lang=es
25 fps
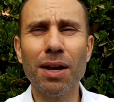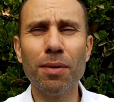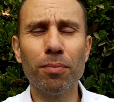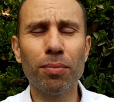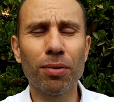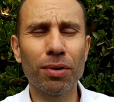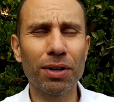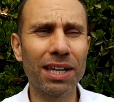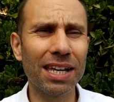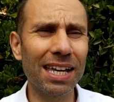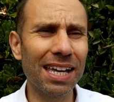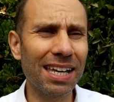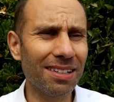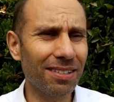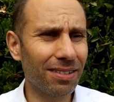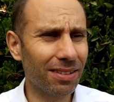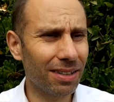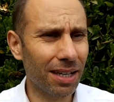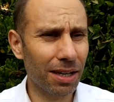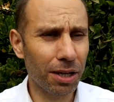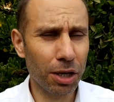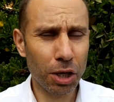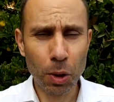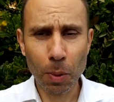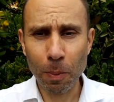¿por qué
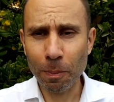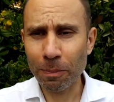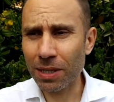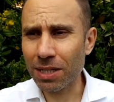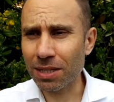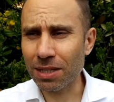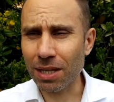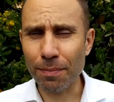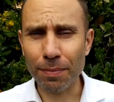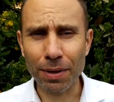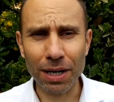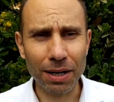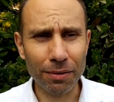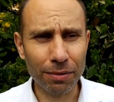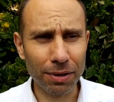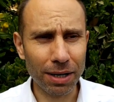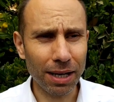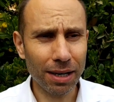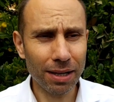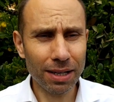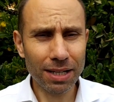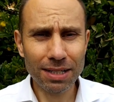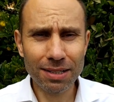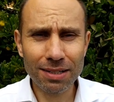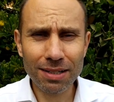este esta palabra
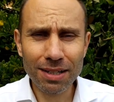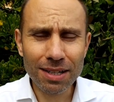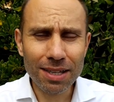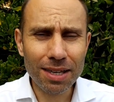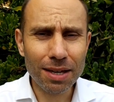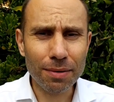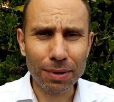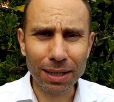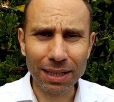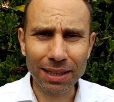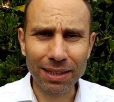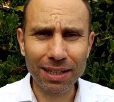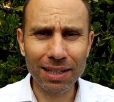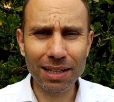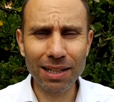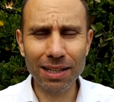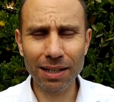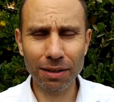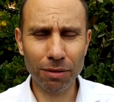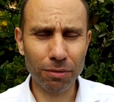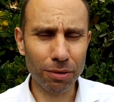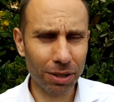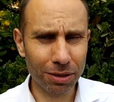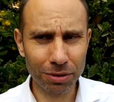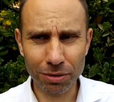sí lleva tilde
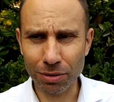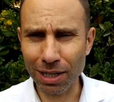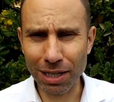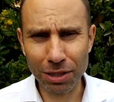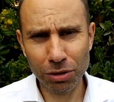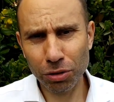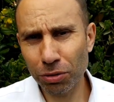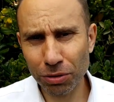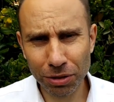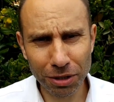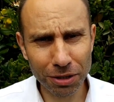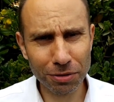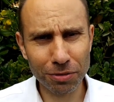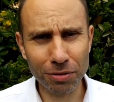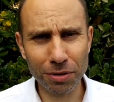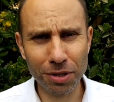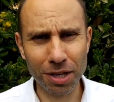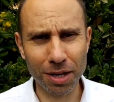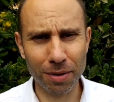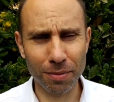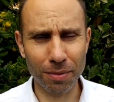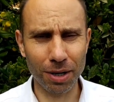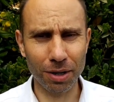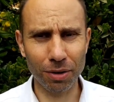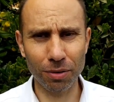cuando las otras no
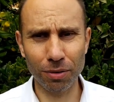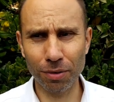llevan,